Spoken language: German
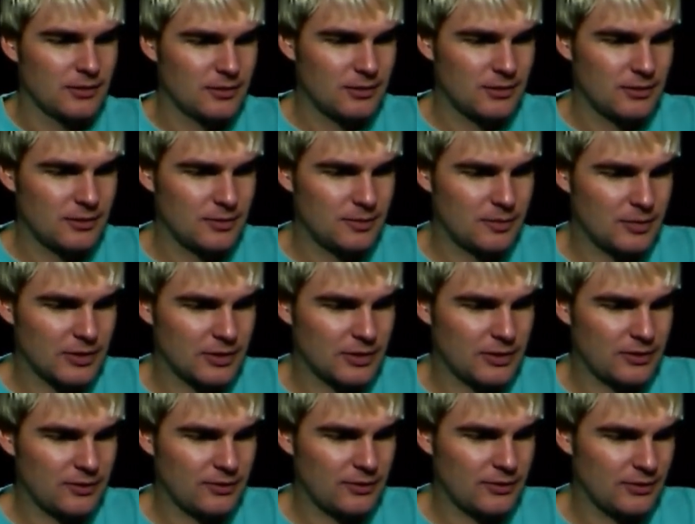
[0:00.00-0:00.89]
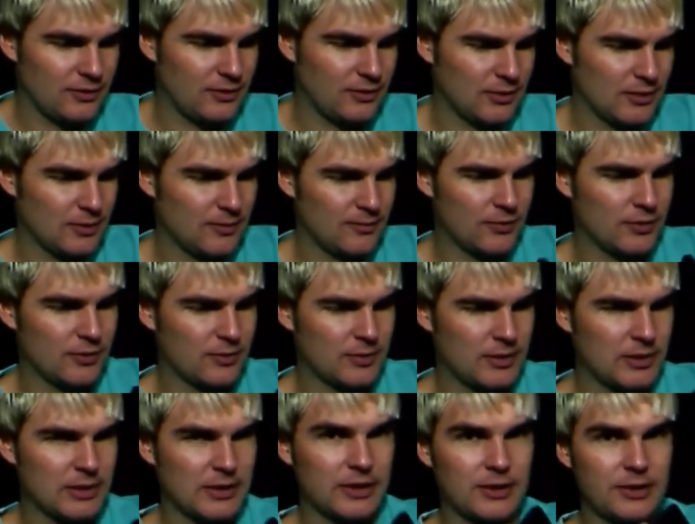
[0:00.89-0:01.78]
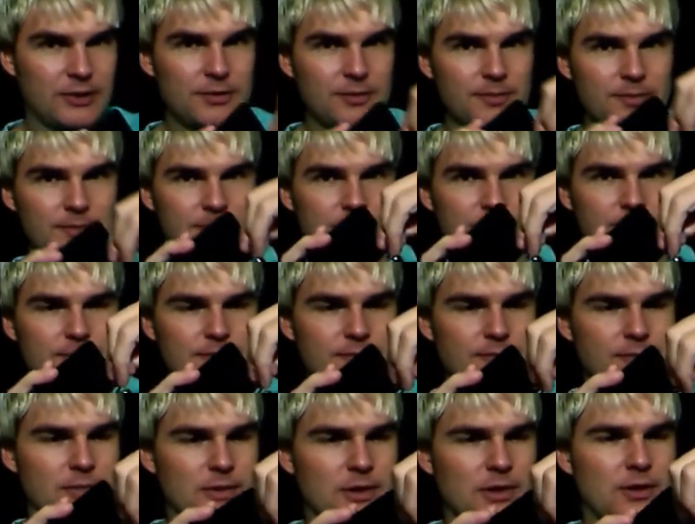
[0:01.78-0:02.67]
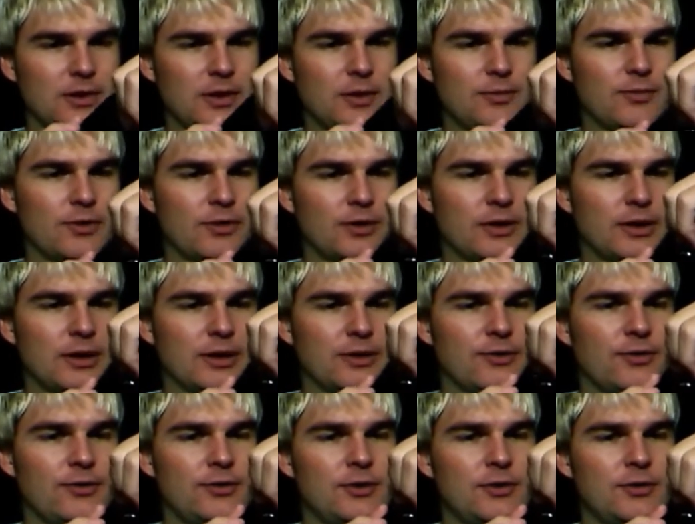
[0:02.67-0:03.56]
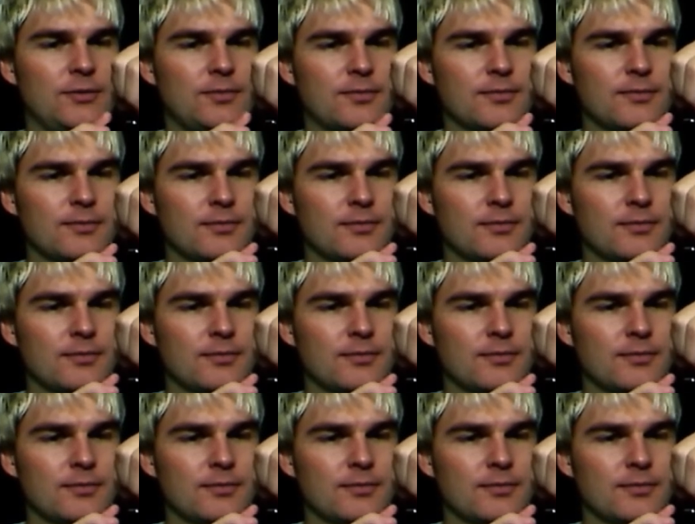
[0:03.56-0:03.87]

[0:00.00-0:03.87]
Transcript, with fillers: Ich packe das jetzt hier einfach mal rein. Einfach hier anziehen.